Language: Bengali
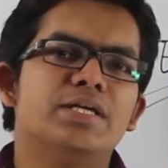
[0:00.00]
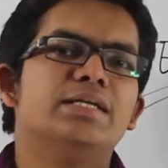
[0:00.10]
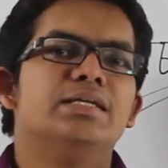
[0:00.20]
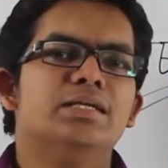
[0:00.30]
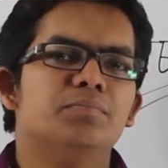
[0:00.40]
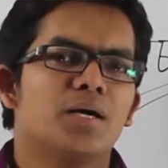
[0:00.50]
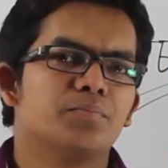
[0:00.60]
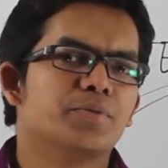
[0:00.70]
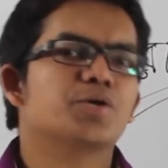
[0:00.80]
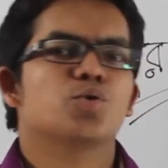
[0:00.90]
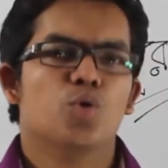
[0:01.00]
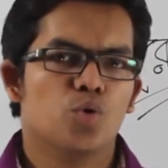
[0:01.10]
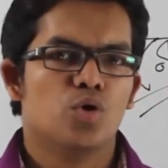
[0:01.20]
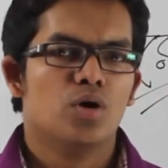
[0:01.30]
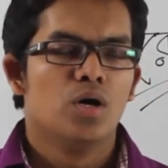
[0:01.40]
কিডনি বা বৃক্ষ
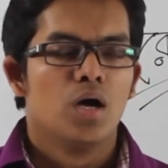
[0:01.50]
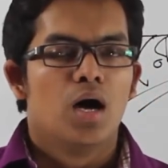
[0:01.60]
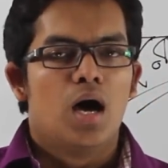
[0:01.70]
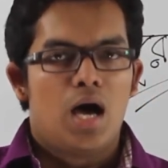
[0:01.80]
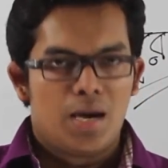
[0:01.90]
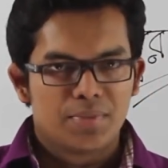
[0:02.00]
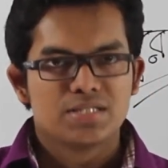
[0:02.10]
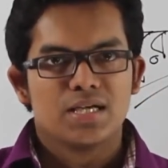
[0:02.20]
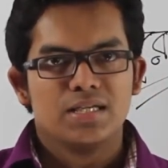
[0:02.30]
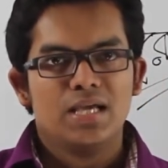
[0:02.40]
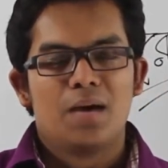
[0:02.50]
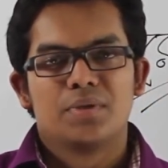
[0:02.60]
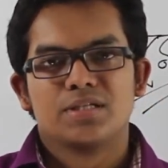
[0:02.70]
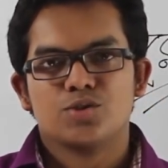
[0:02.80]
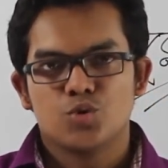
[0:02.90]
আমরা জানি
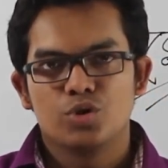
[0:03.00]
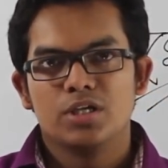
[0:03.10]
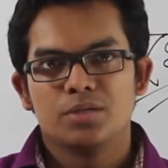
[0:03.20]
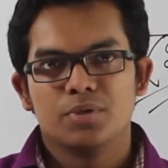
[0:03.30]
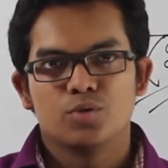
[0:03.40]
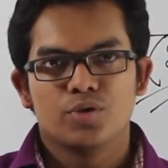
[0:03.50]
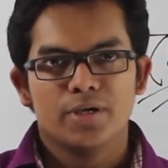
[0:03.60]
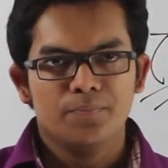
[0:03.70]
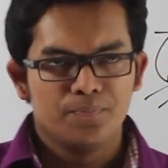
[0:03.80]
আমাদের শরীরের ভেতরে